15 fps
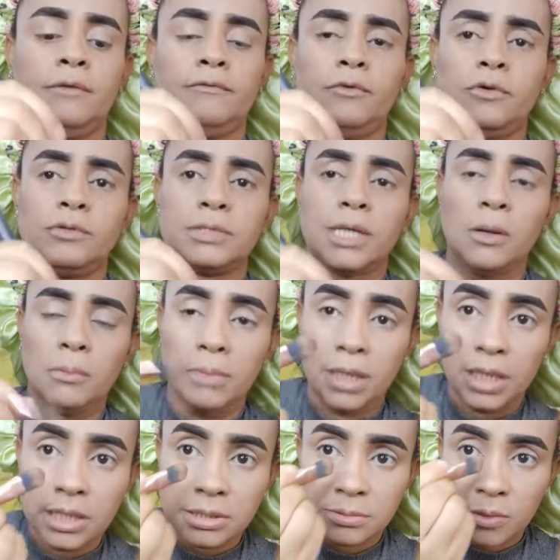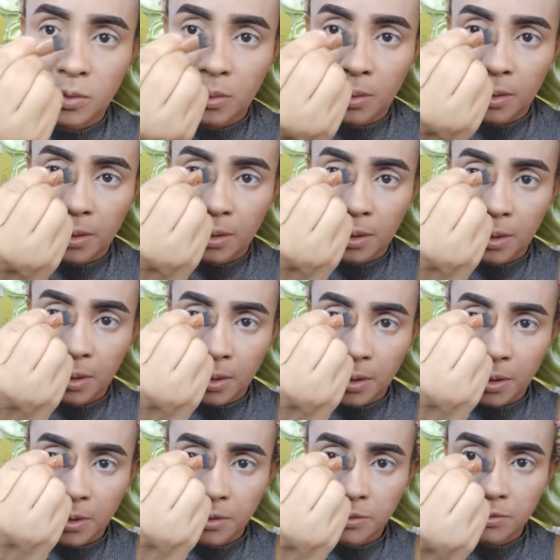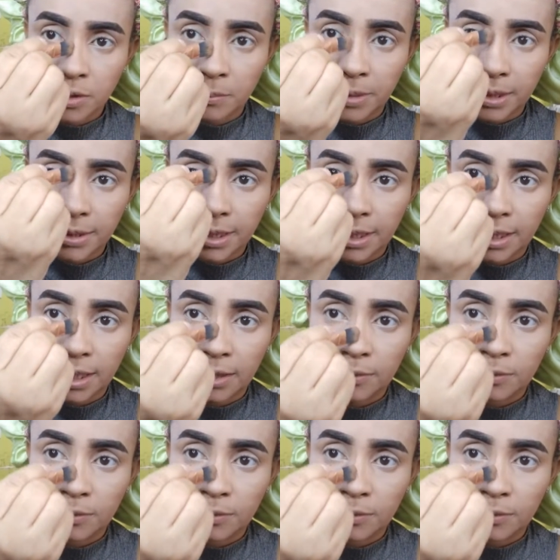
Vou usar o mesmo, só para dar aquela